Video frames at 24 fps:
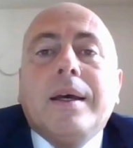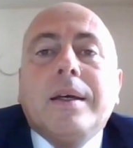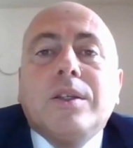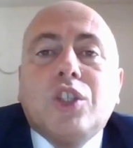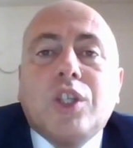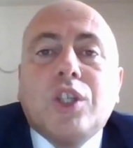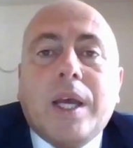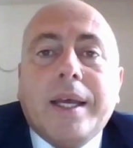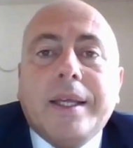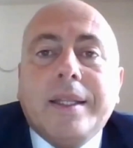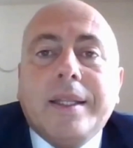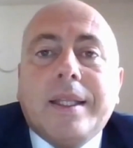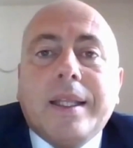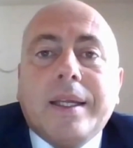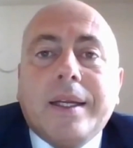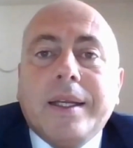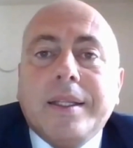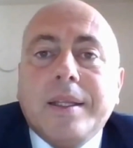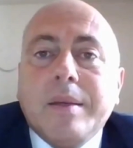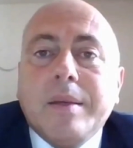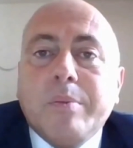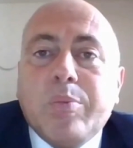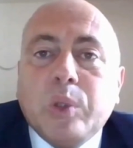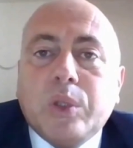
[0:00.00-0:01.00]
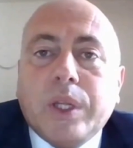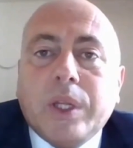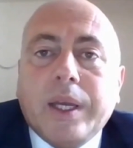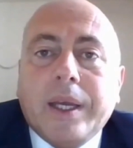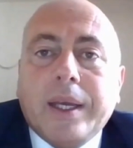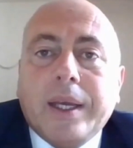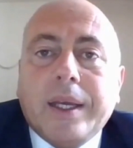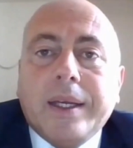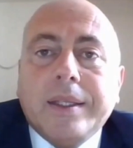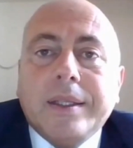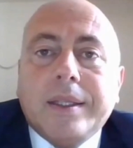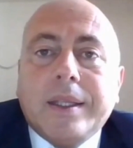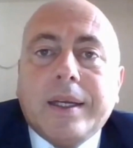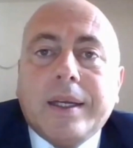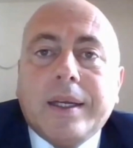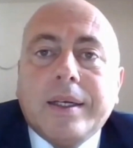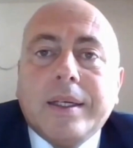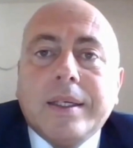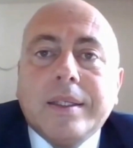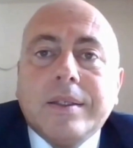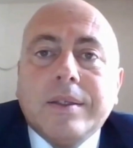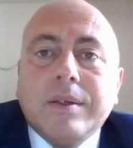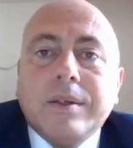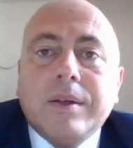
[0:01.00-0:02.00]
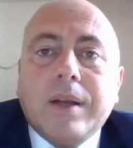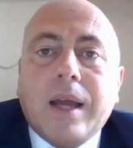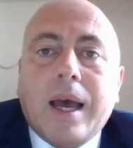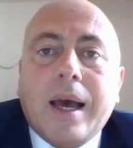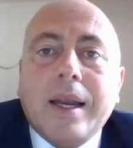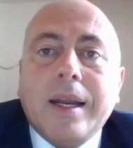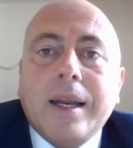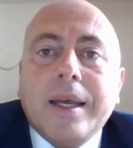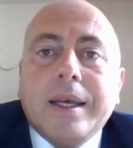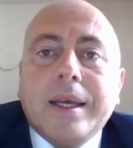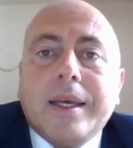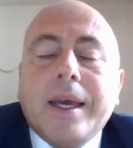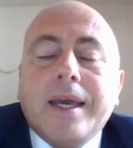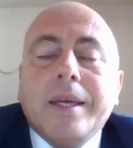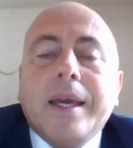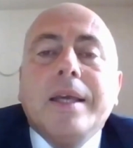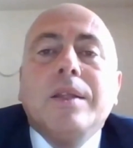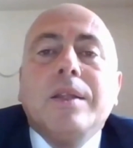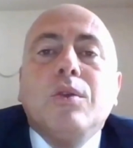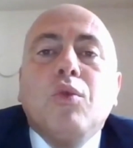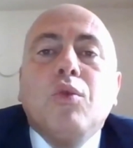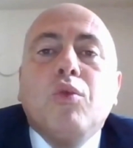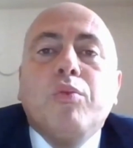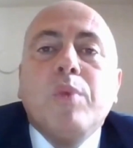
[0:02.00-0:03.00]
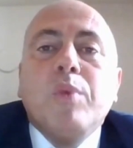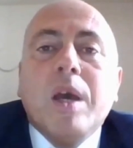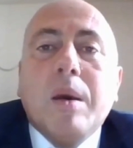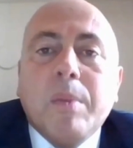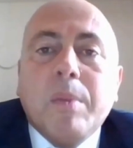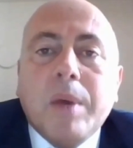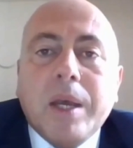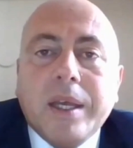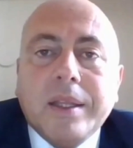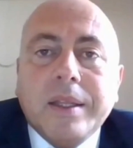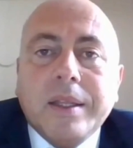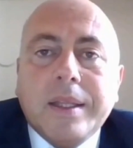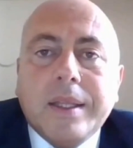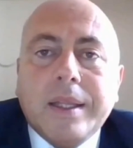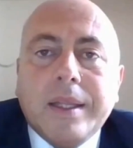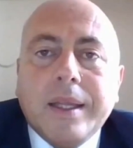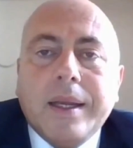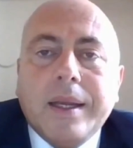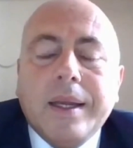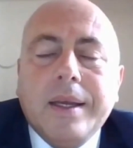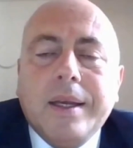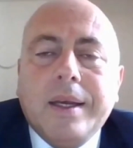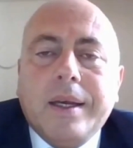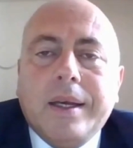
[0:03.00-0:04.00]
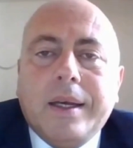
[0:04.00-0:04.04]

centri di potere internazionale che indubbiamente